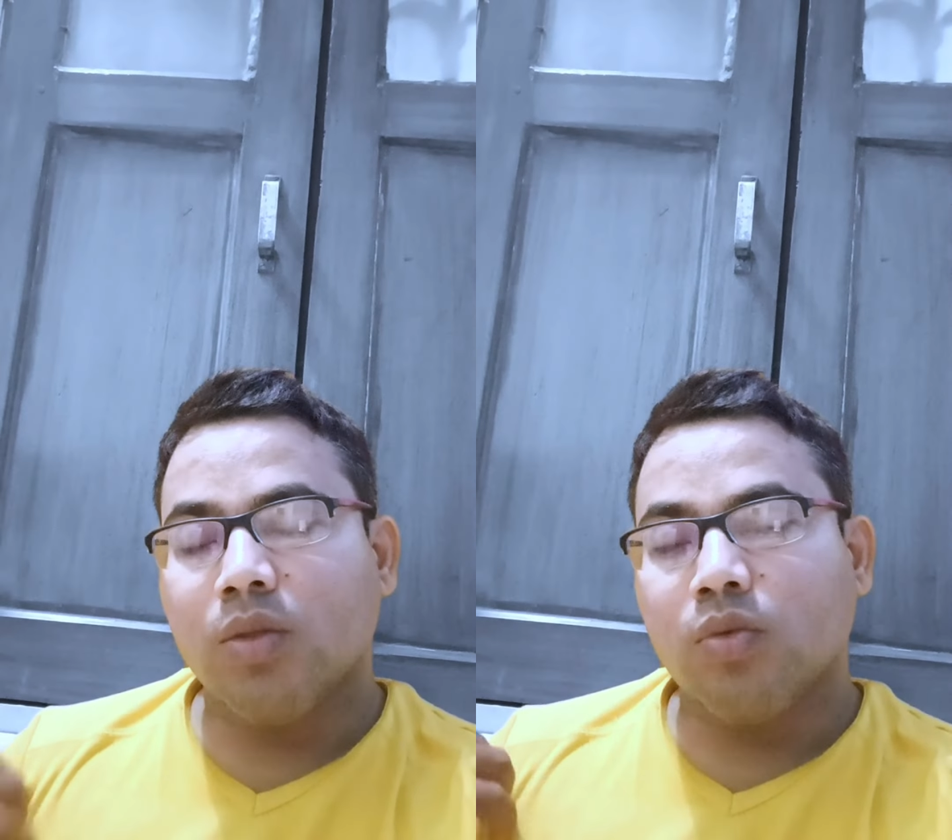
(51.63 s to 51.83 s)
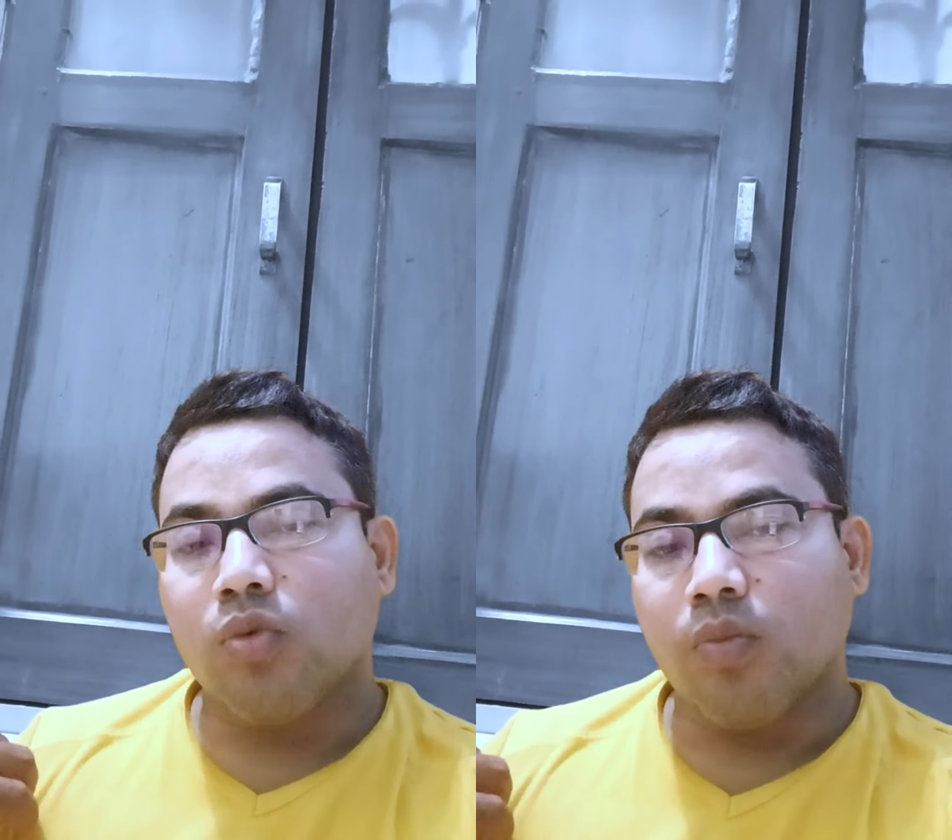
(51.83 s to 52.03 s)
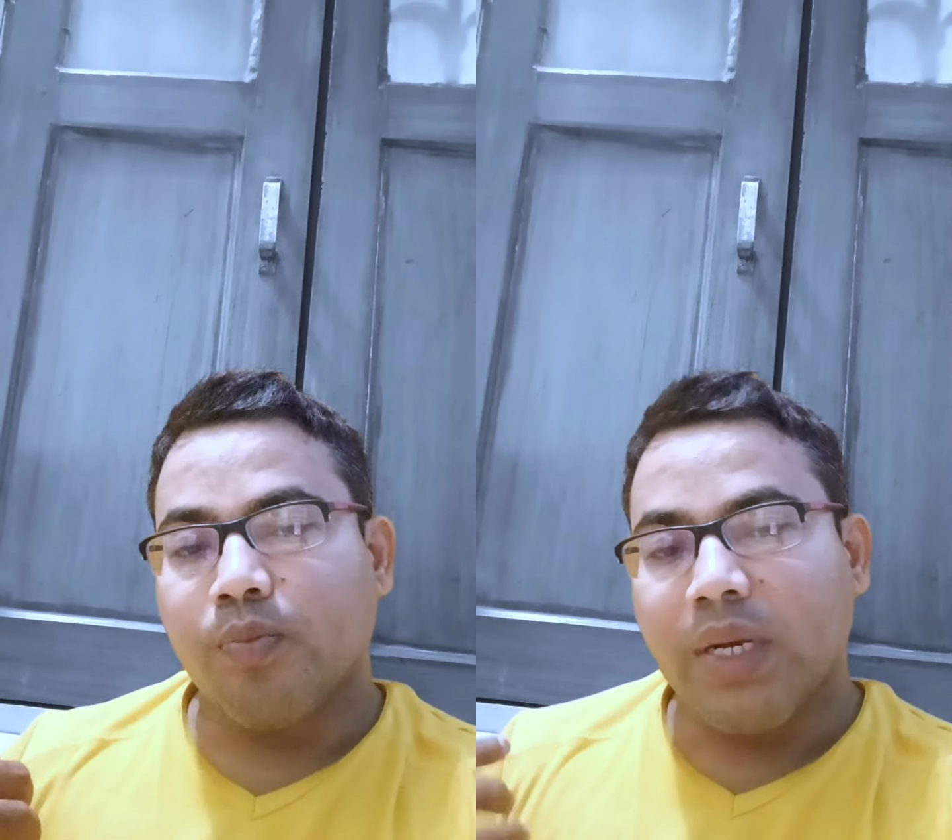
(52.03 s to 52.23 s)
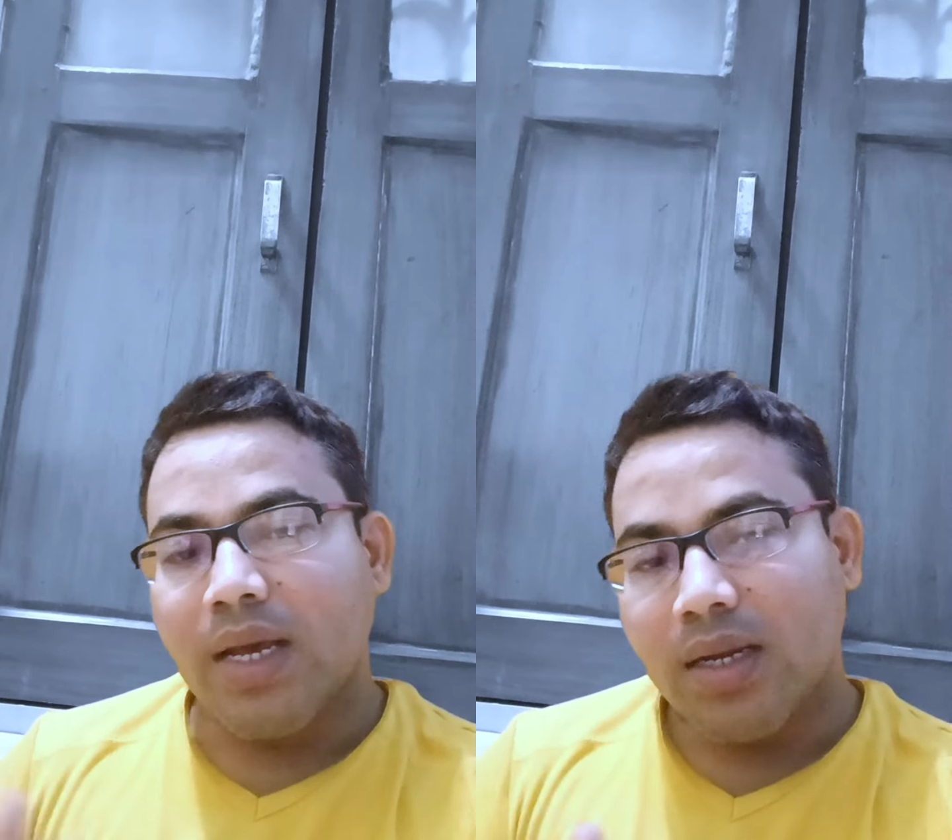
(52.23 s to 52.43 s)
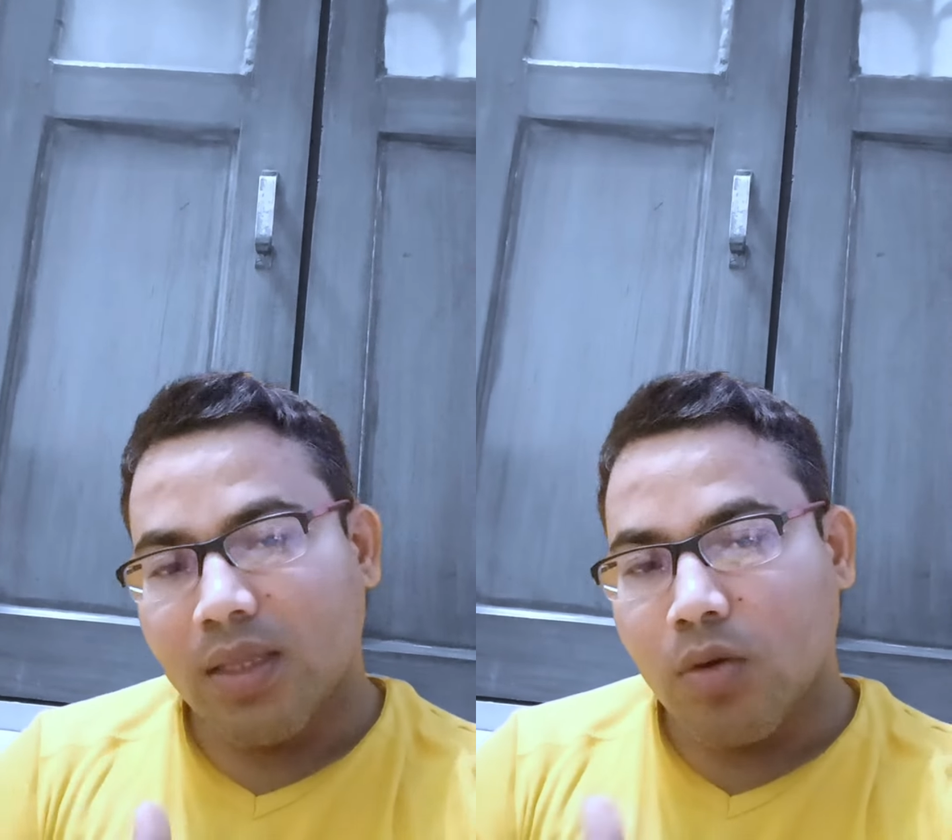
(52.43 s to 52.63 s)
তো
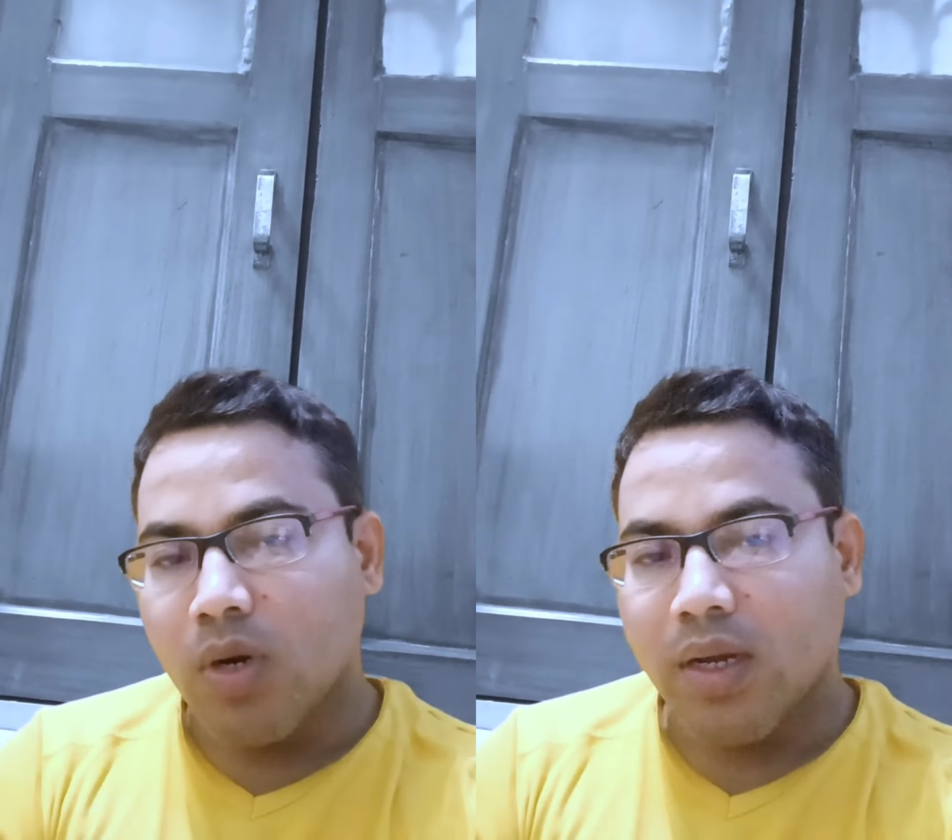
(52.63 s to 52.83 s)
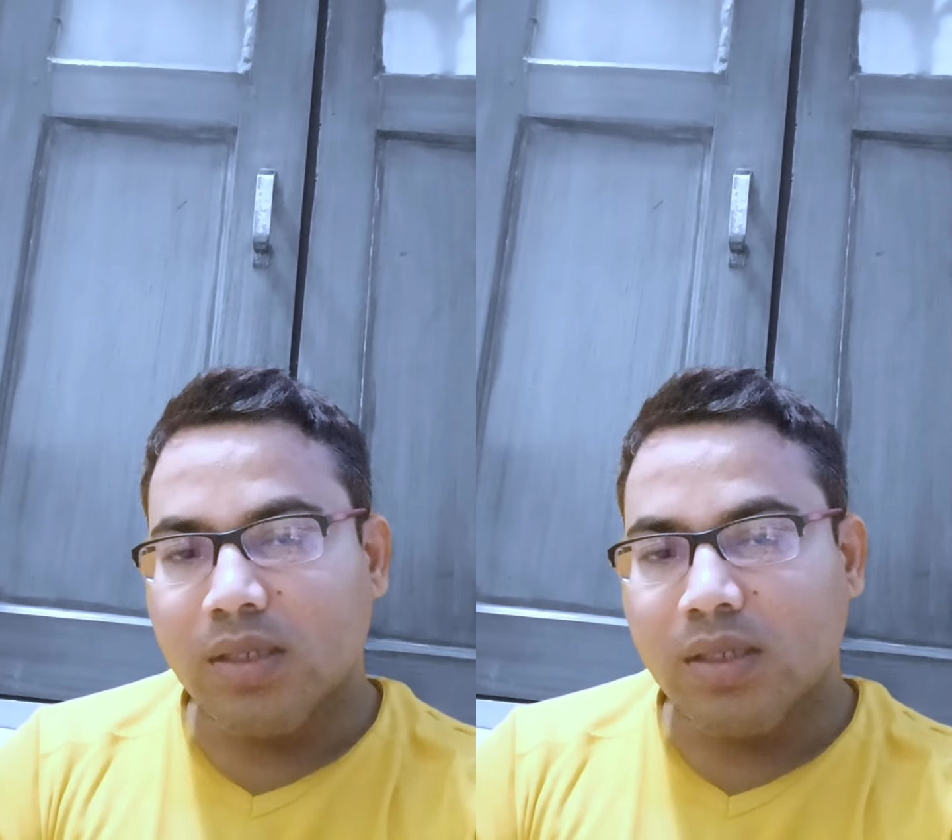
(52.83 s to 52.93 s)
প্লেয়ার এদেরও অনেক